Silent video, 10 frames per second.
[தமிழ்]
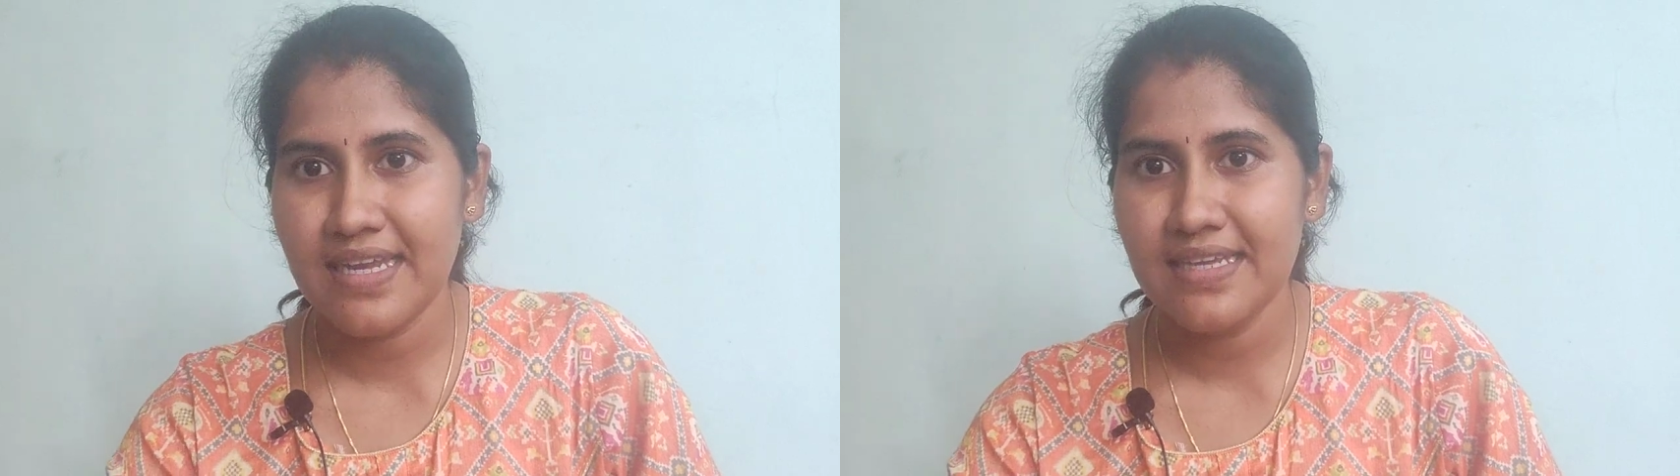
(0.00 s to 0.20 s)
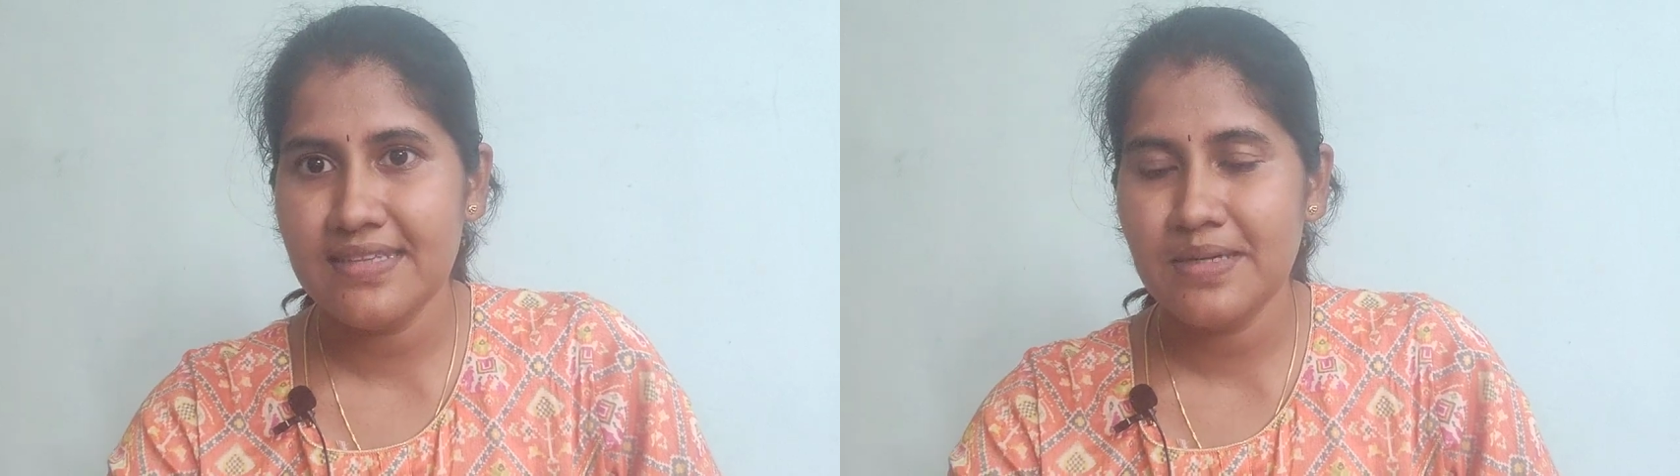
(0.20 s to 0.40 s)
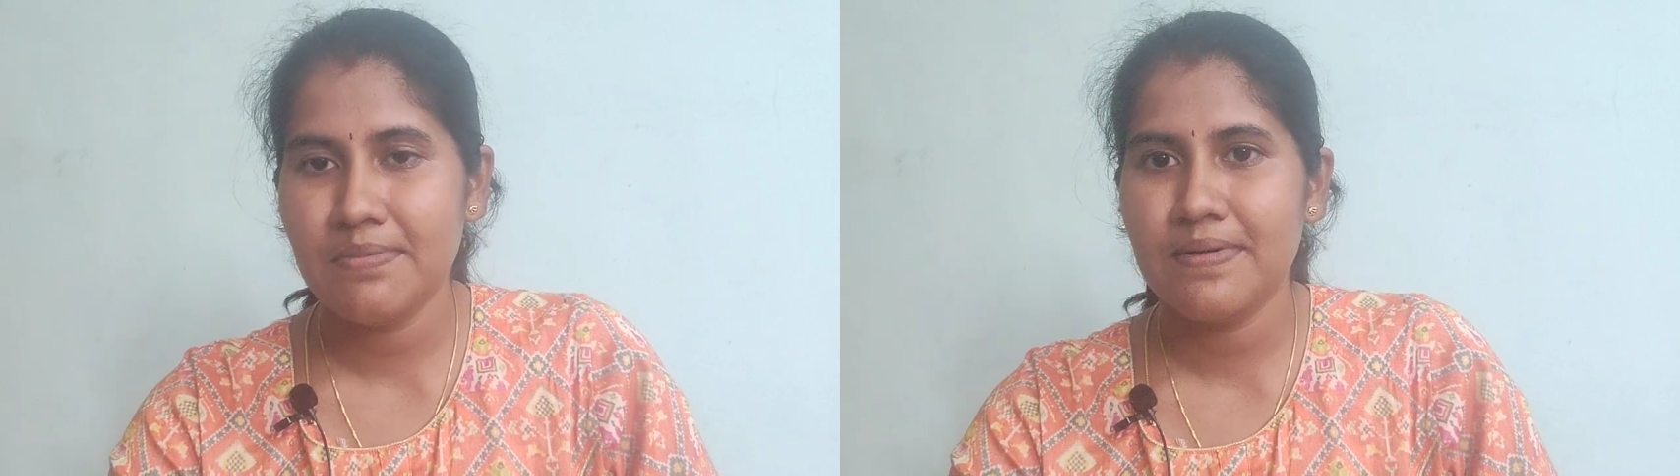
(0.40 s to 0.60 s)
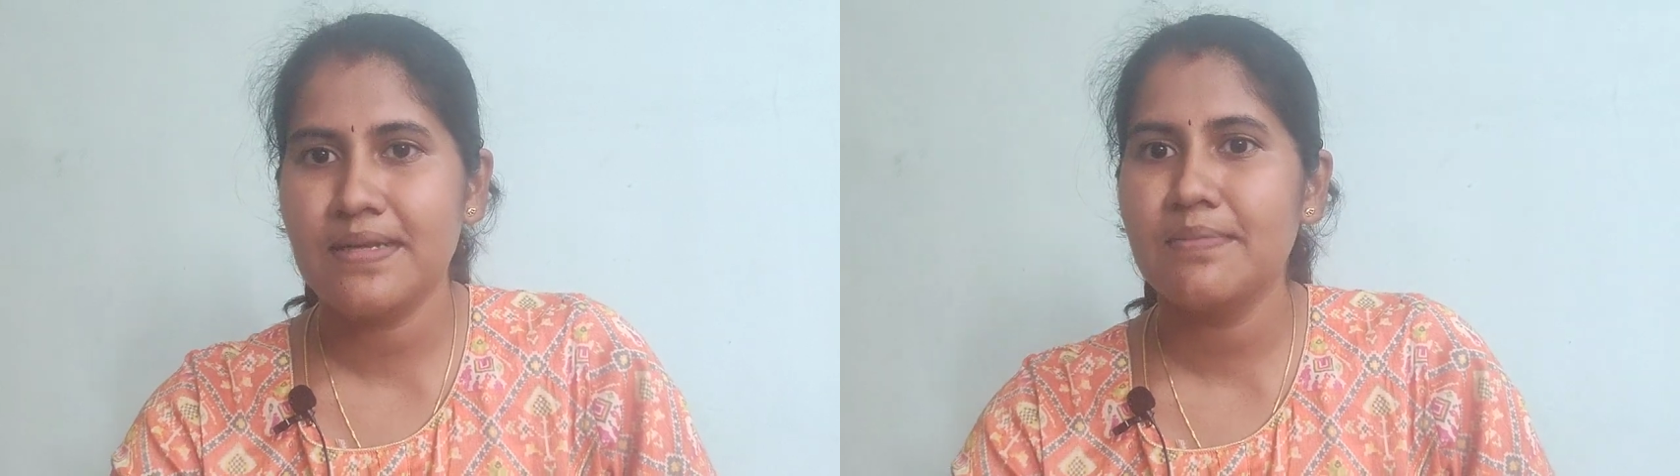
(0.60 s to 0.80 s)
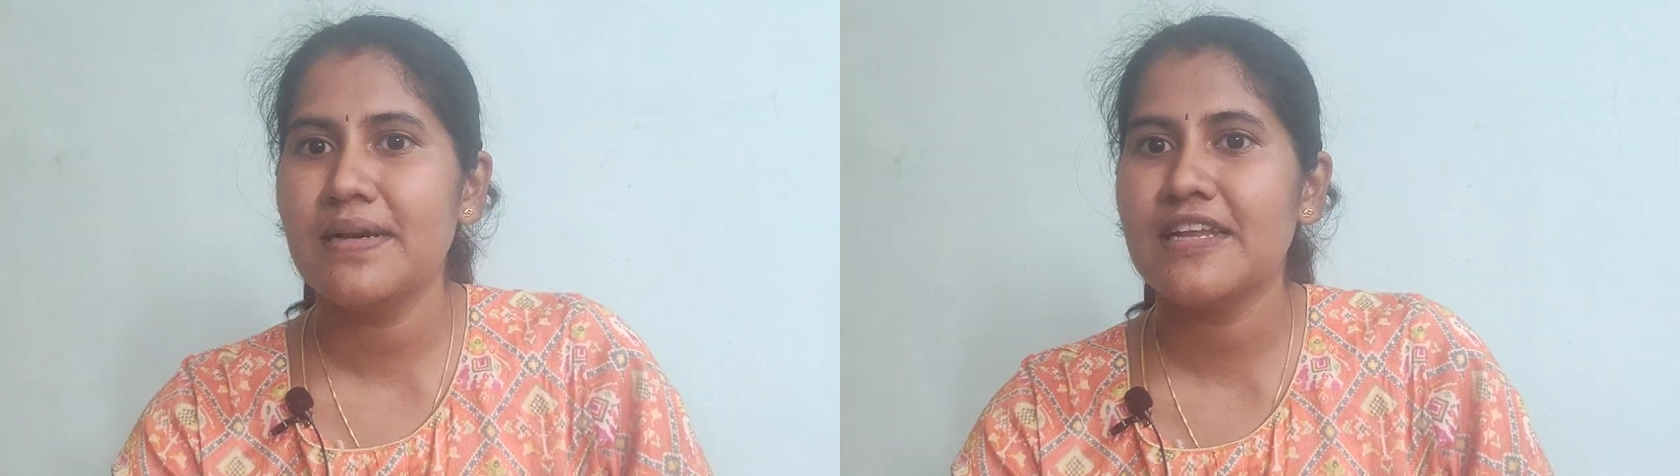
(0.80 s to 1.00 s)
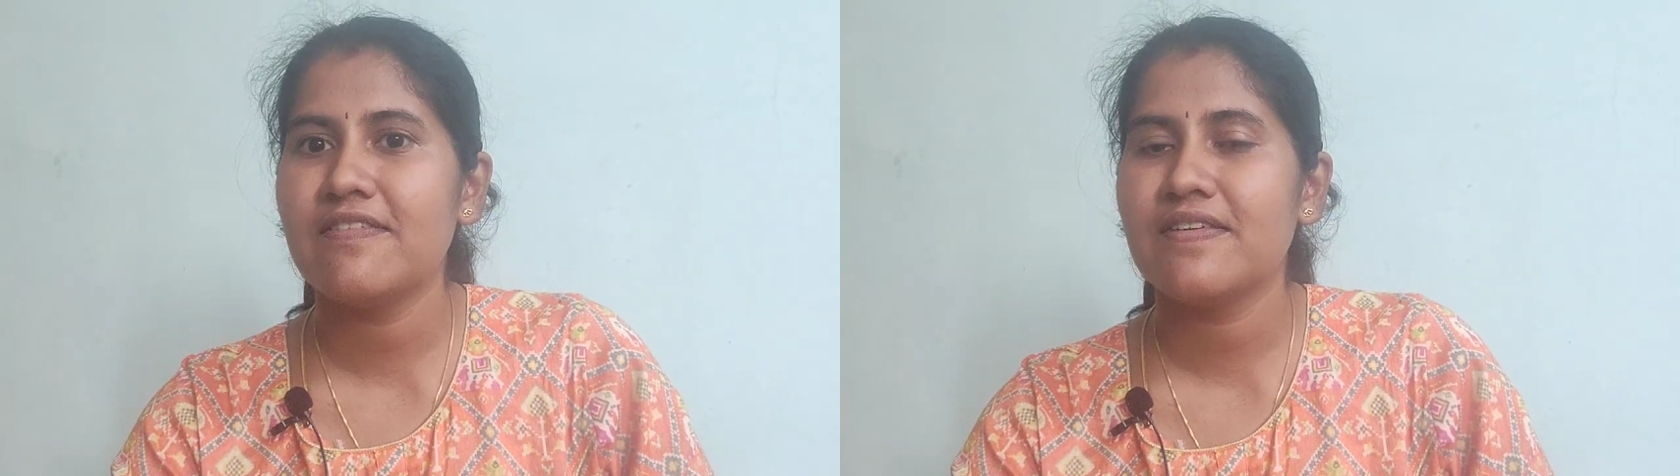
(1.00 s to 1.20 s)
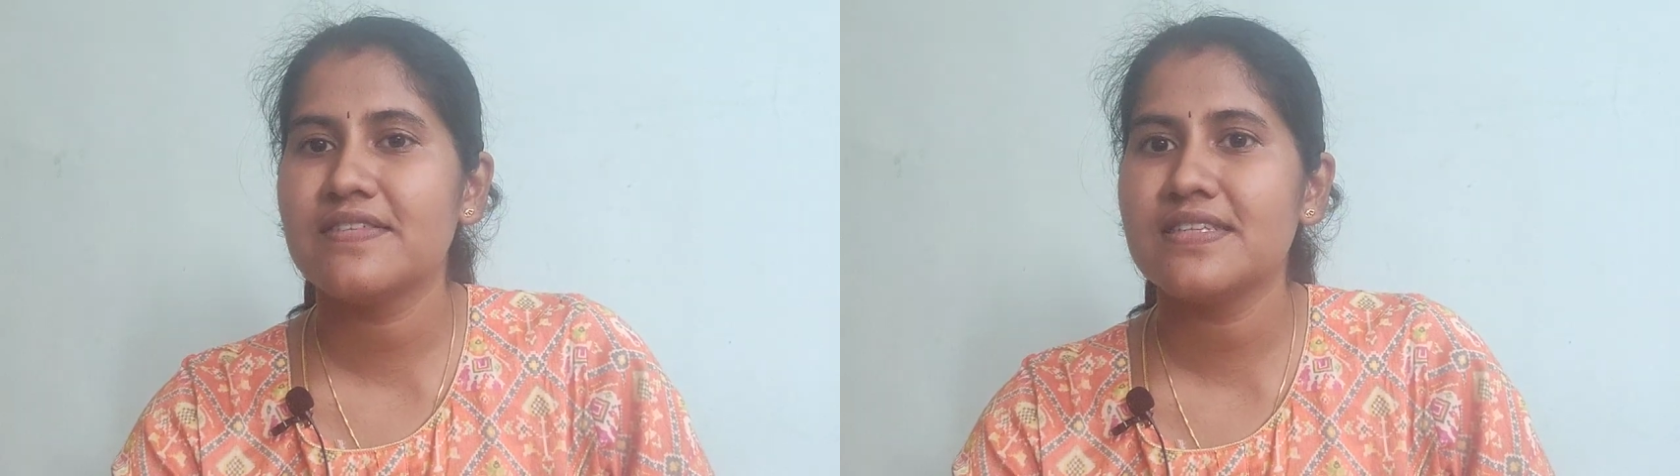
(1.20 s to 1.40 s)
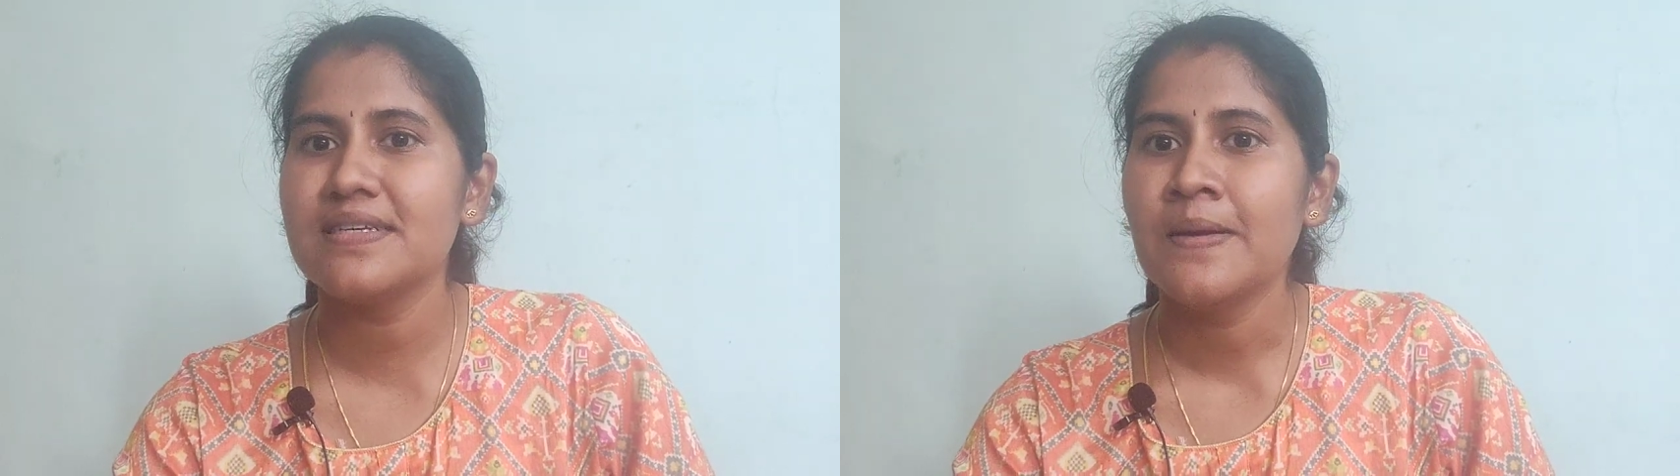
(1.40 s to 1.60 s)
கீழே தான் இருப்பார் பட் அவரை
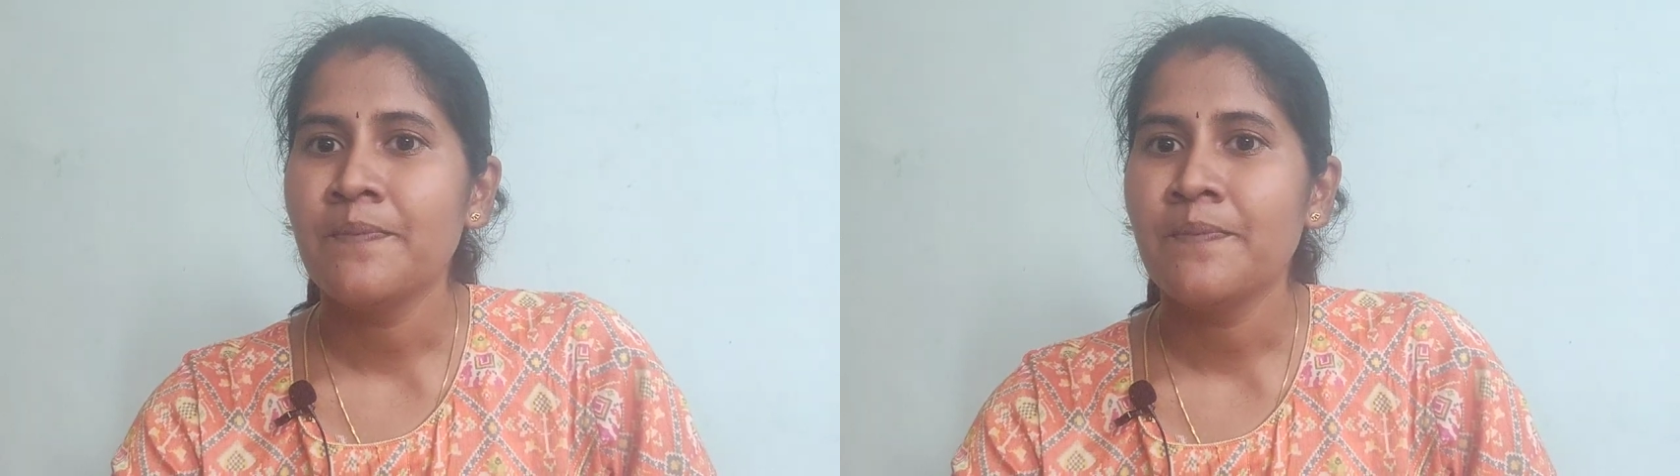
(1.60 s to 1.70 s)
வந்து